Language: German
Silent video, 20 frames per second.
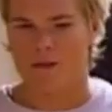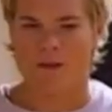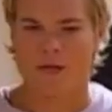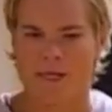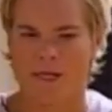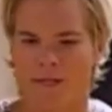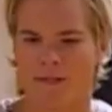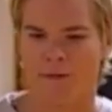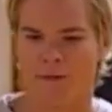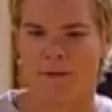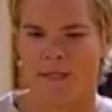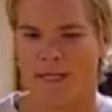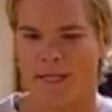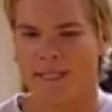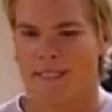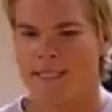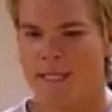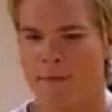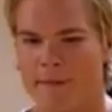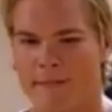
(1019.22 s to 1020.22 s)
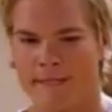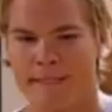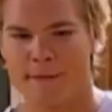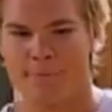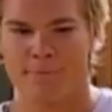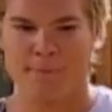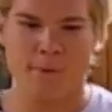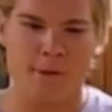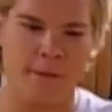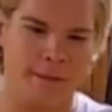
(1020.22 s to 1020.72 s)
Johannes und Elisabeth
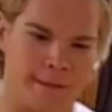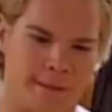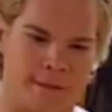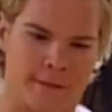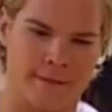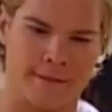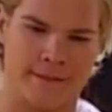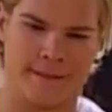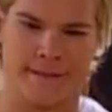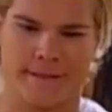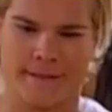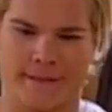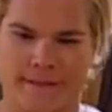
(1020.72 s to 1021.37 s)
erwürgen könnte.